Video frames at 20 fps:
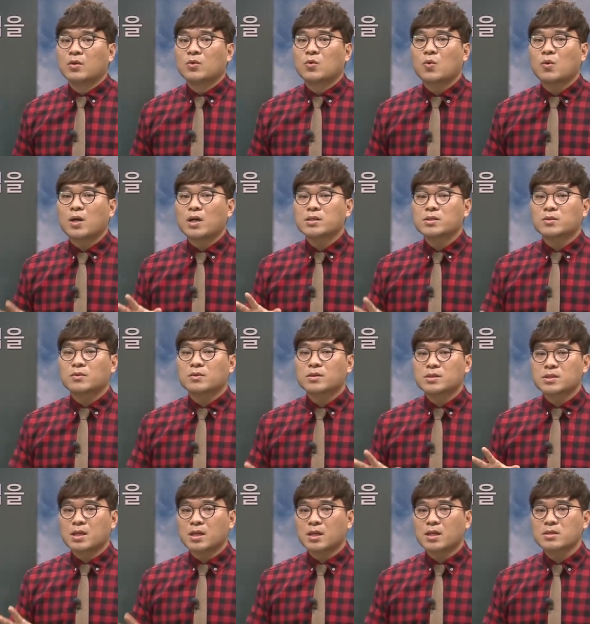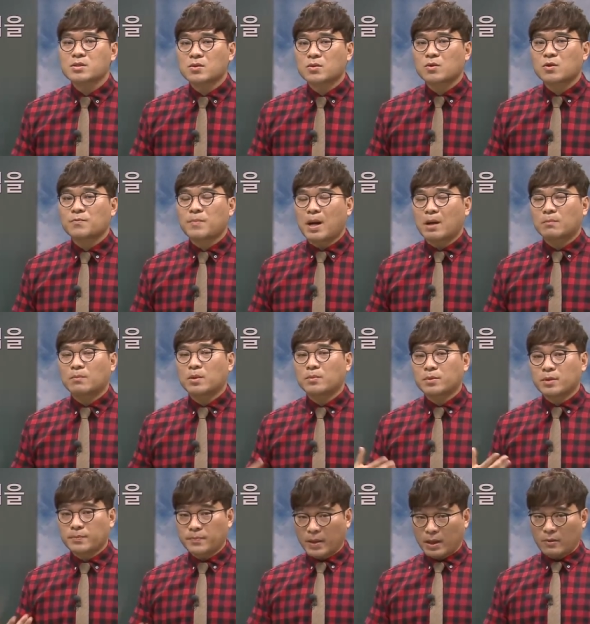효과적으로 체계적으로
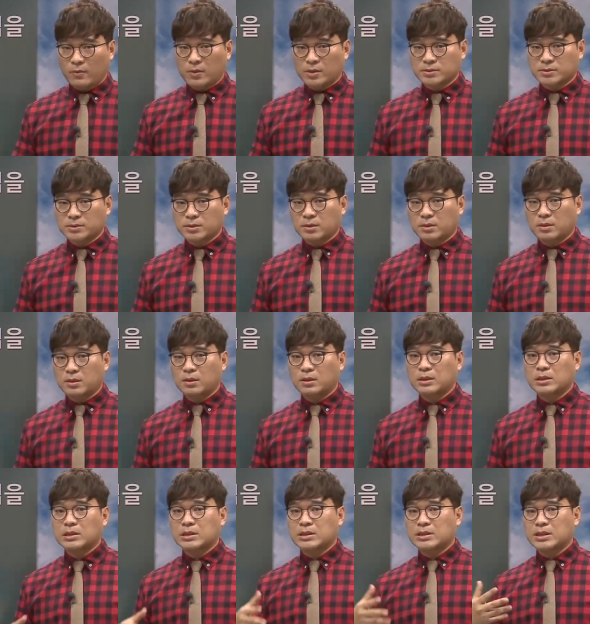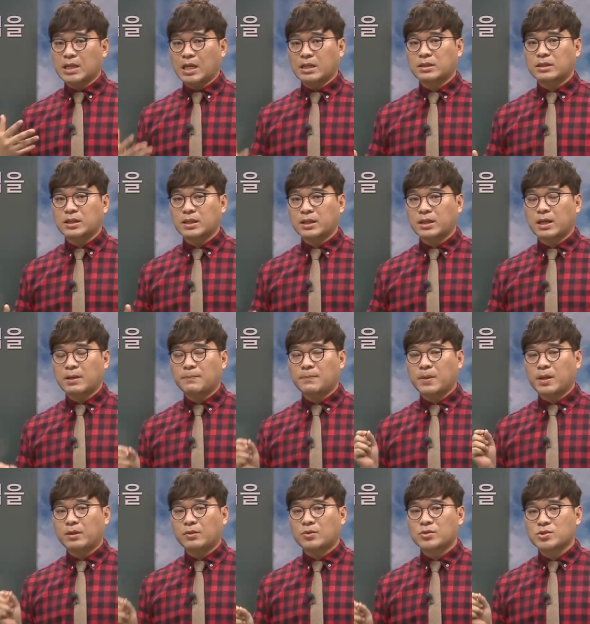방법을 배워서 그에 따라
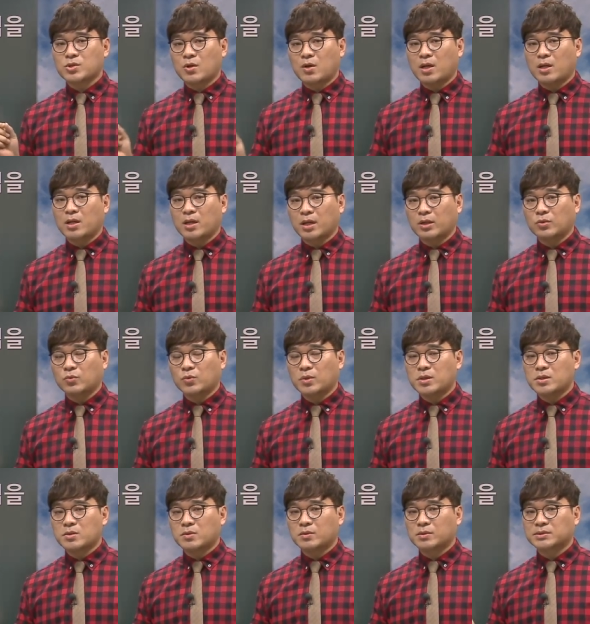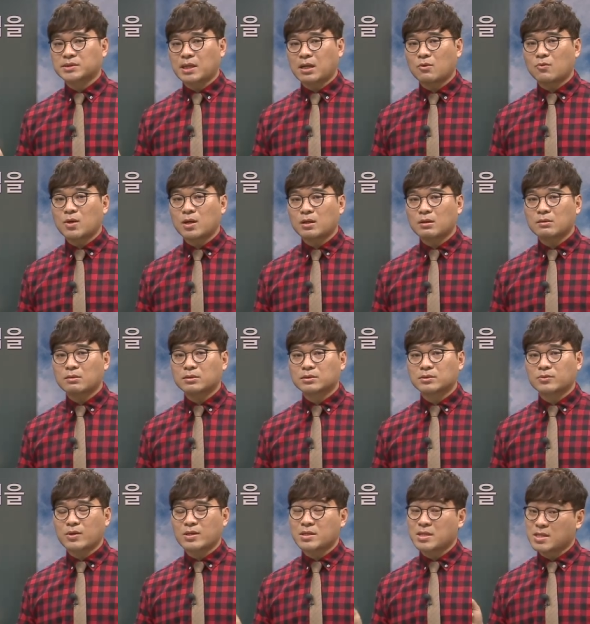빠르고 정확하게 논리적으로 사고하는
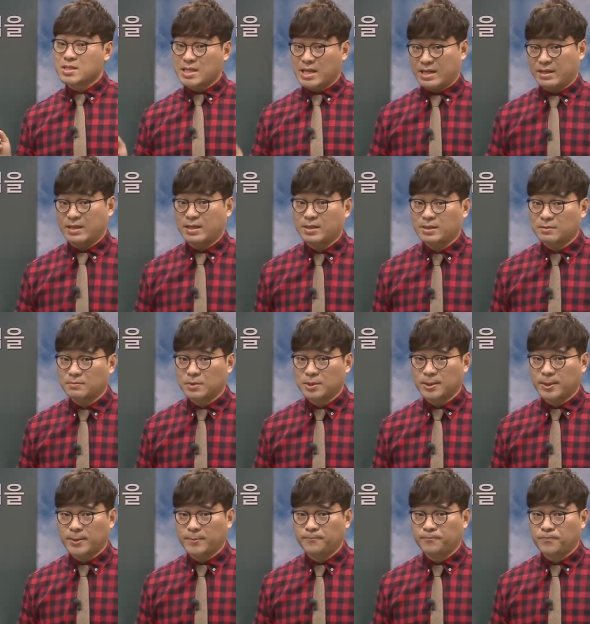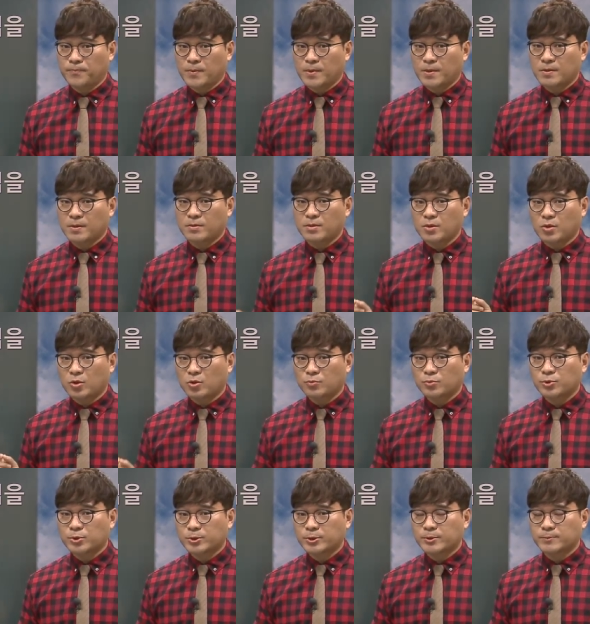것을 굉장히 잘해야 됩니다. 그래서
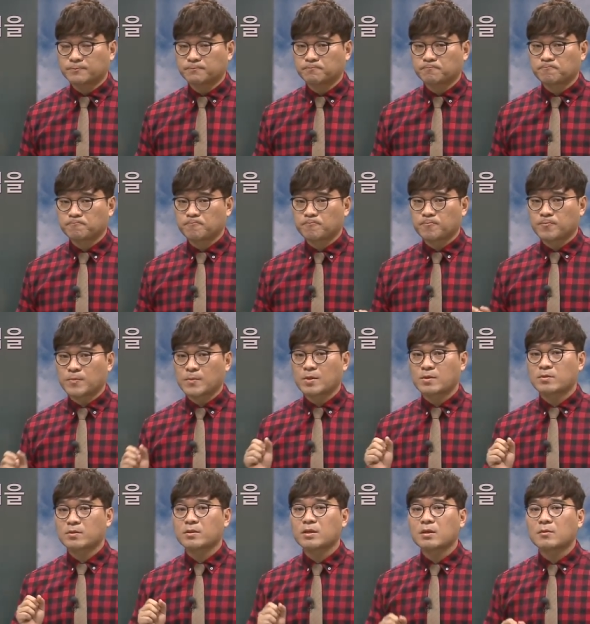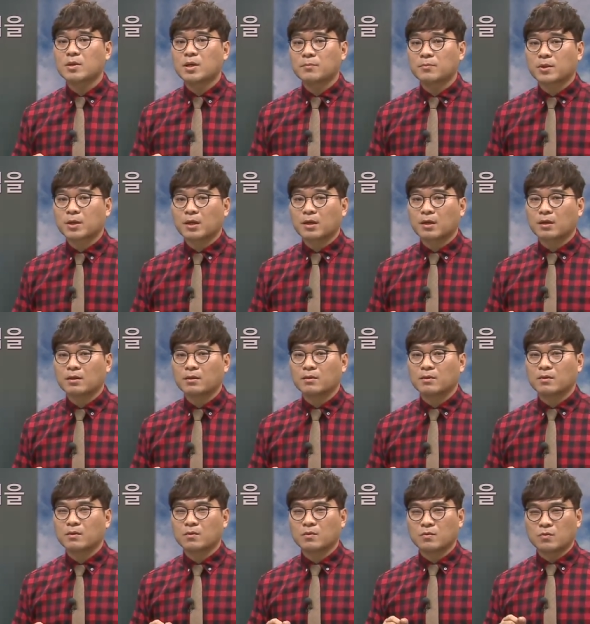여러분은 선생님과 함께
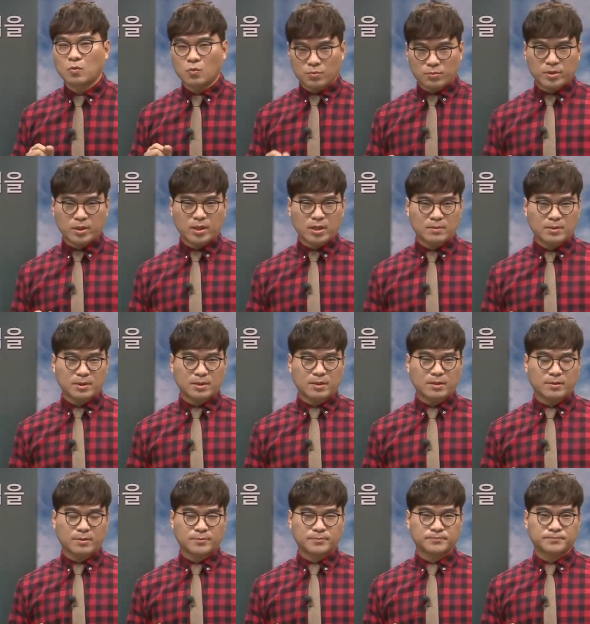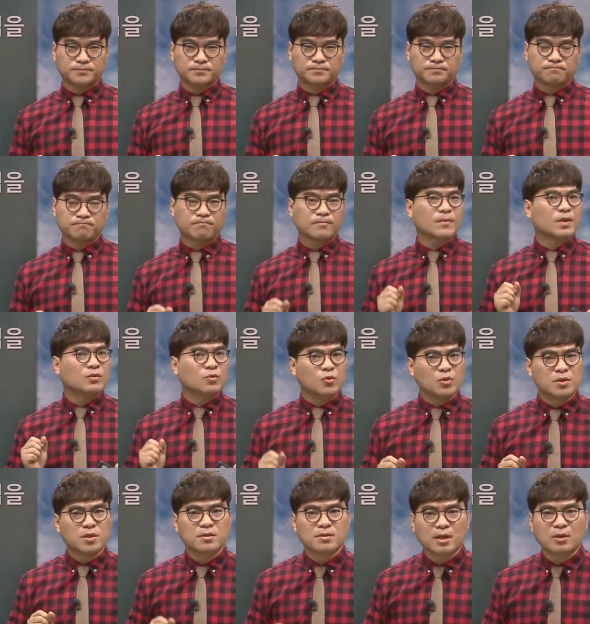공부를 해야만 돼요.
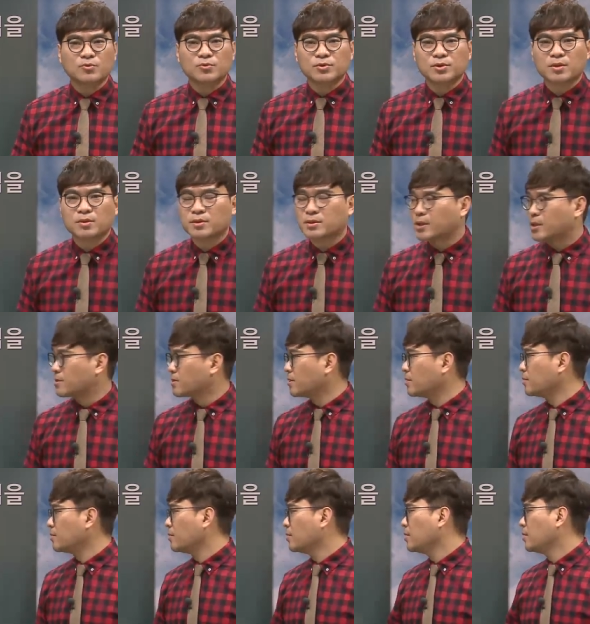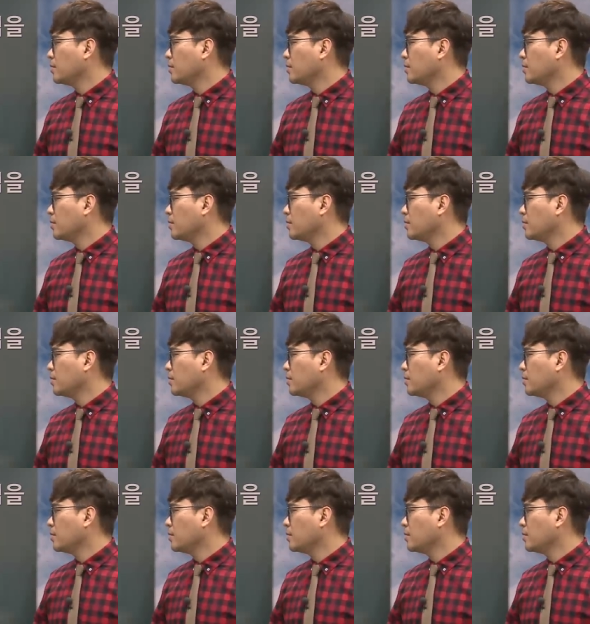논리적인 사고 능력을 그래서